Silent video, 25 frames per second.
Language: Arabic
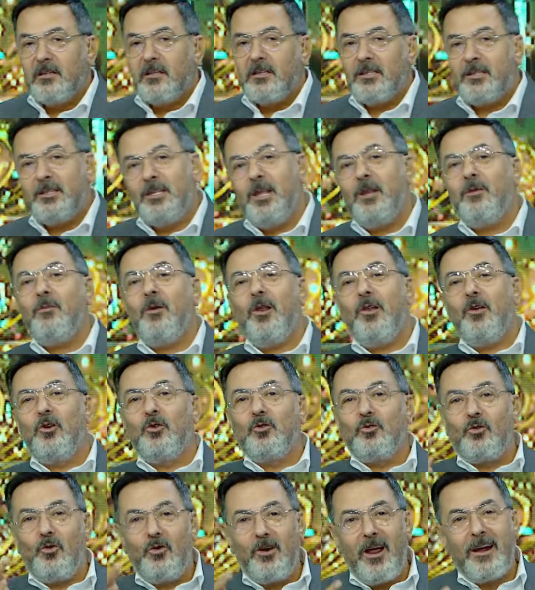2
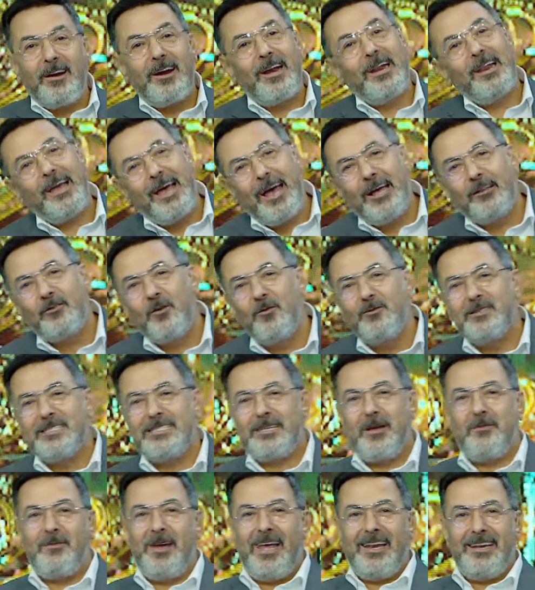مليون دولار اللي خدهم
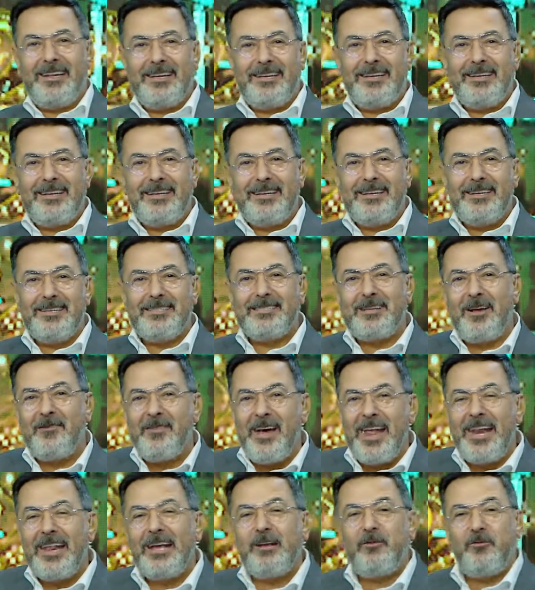الزمالك
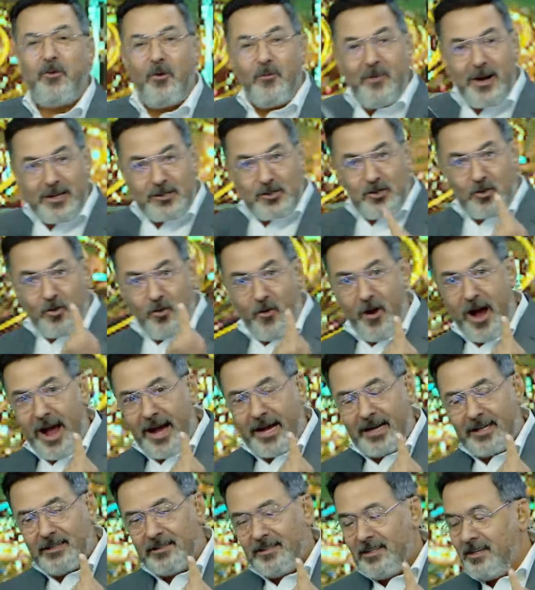الزمالك في ماتش
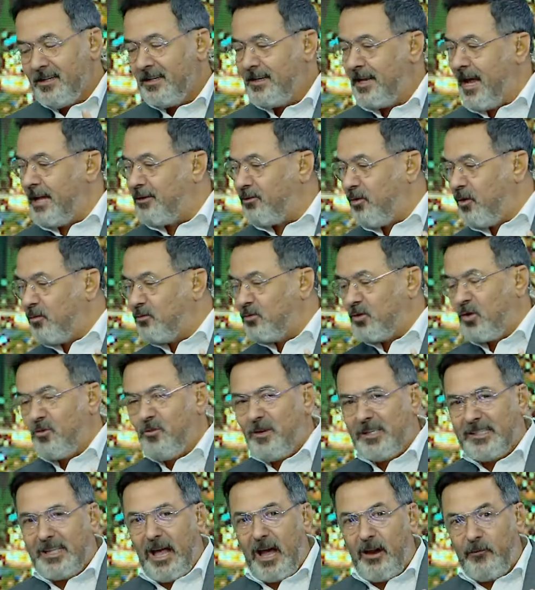واحد خد
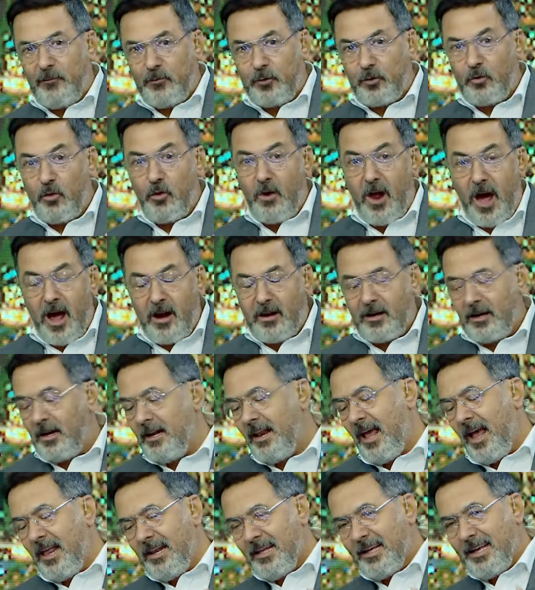500 ألف دولار
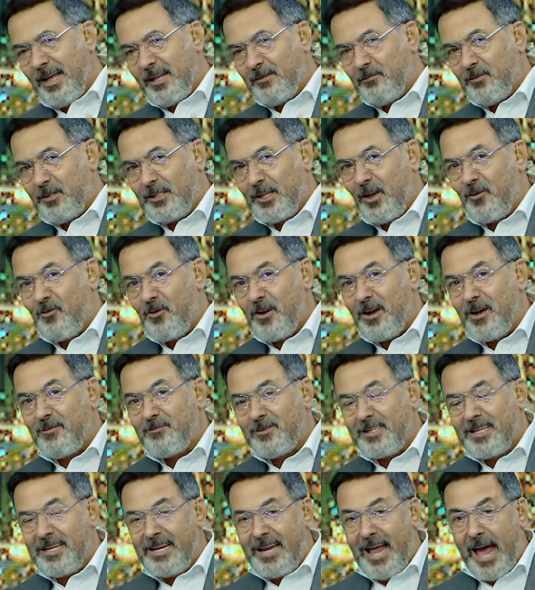الأهلي خد
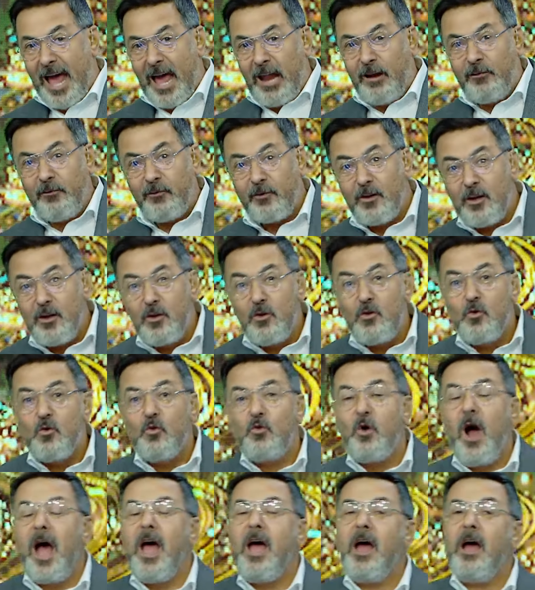250 ألف
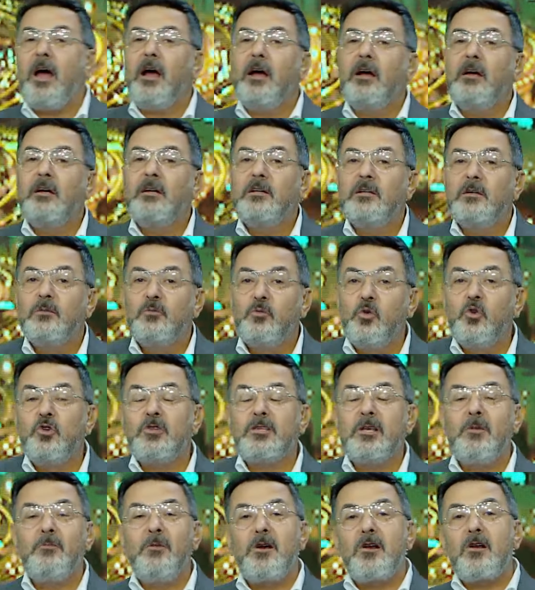
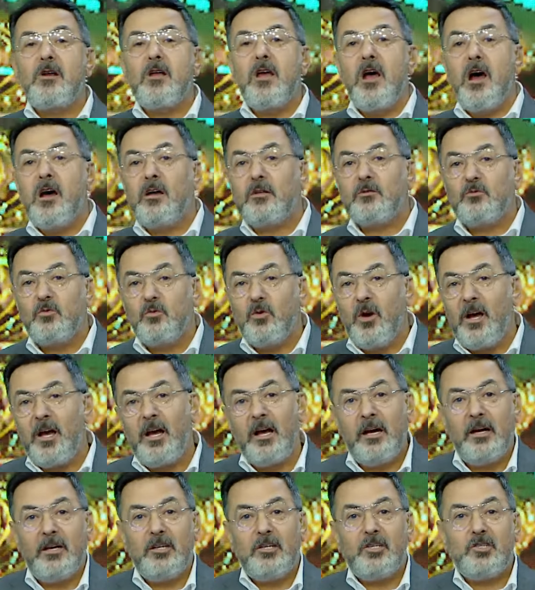وموسم الرياض
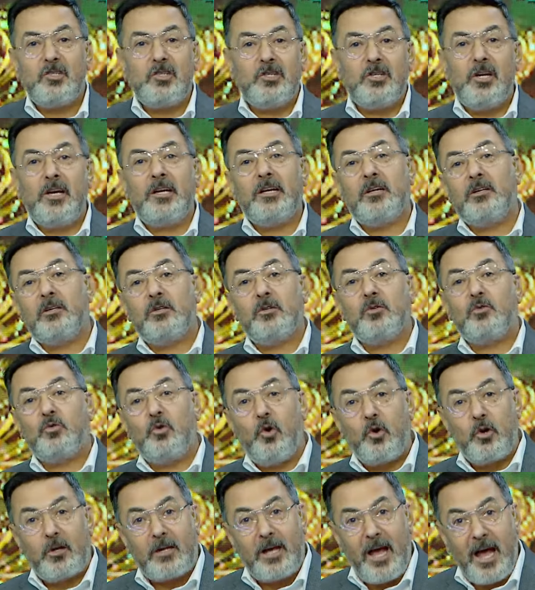والشيخ
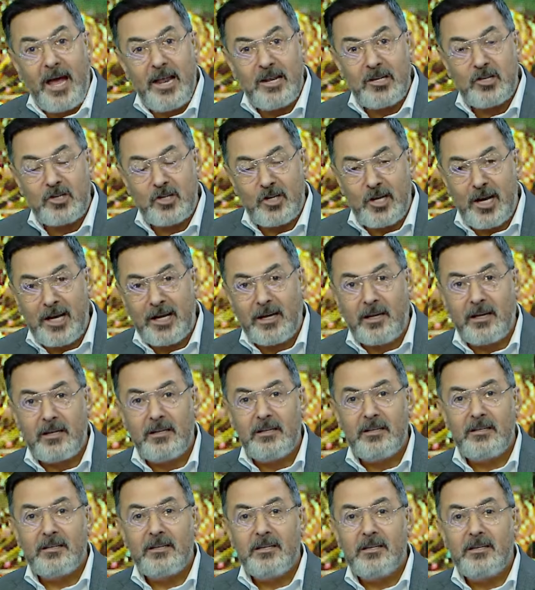تركي آل الشيخ
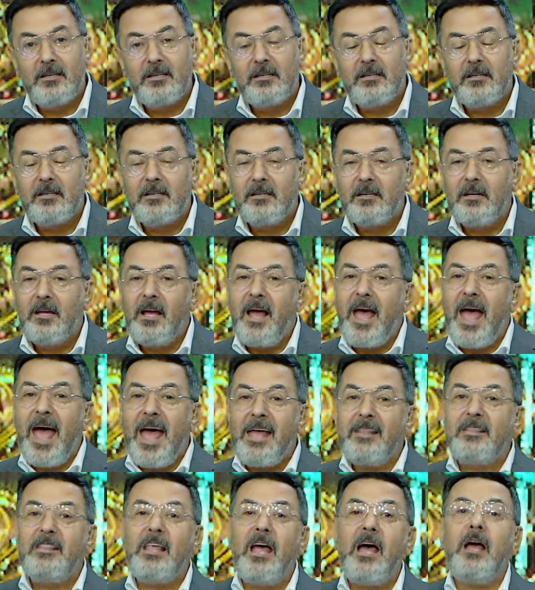
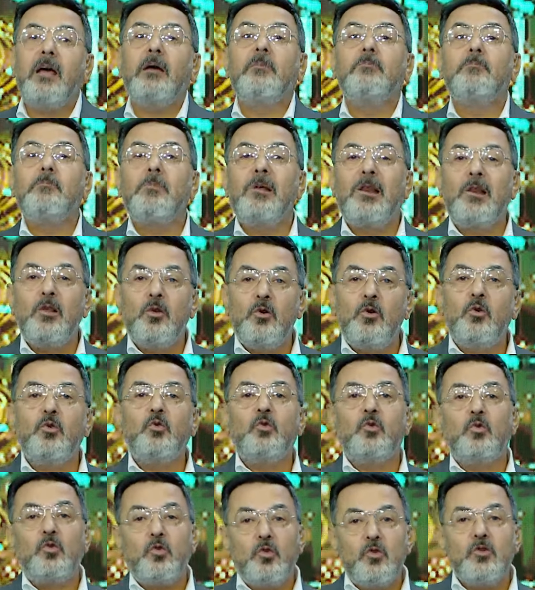أهدى مليون
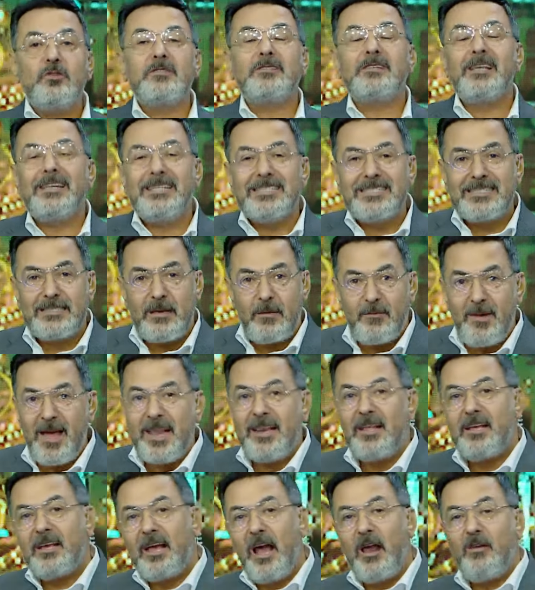ونص
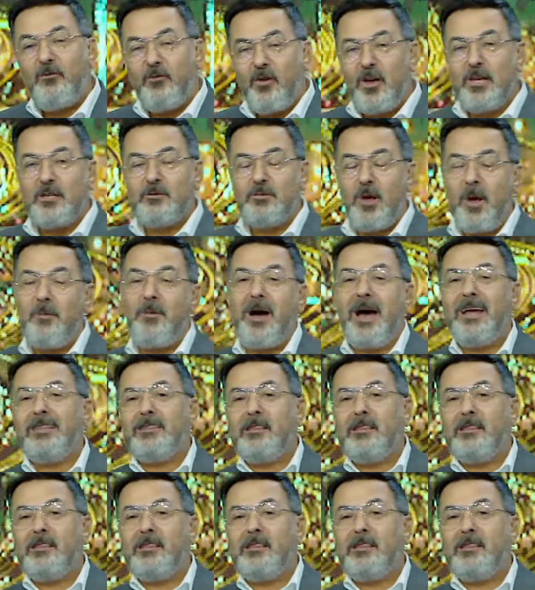للزمالك الفائز بقى معاه